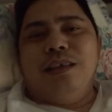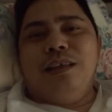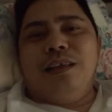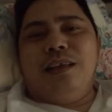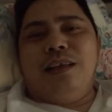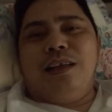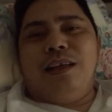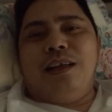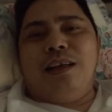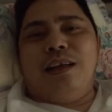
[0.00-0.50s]

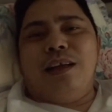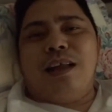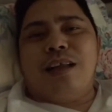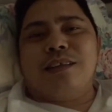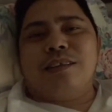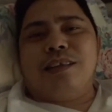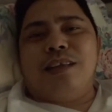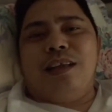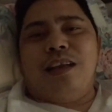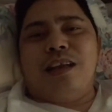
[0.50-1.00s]

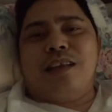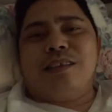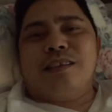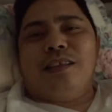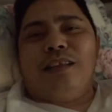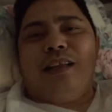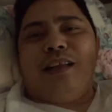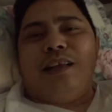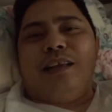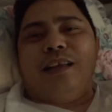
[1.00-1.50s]
nagre-relax-relax
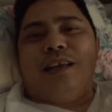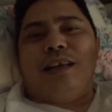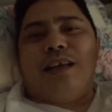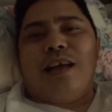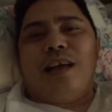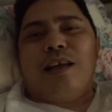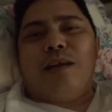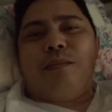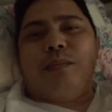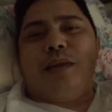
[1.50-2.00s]
na lang,
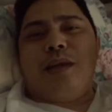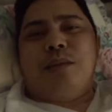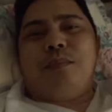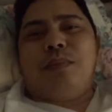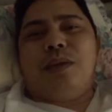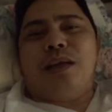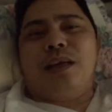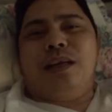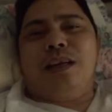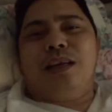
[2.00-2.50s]

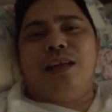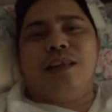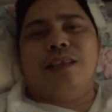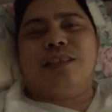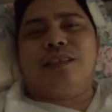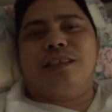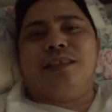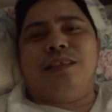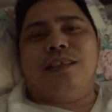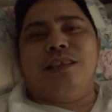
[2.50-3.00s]
nagkakapi-kapi ka na lang
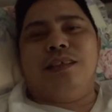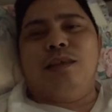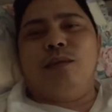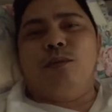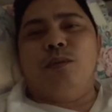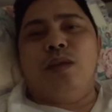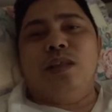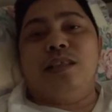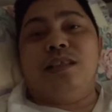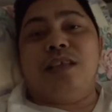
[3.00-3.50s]
sa
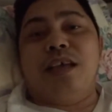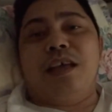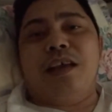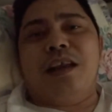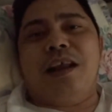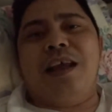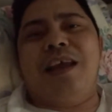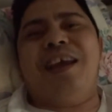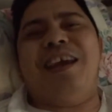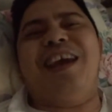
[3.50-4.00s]
wheelchair.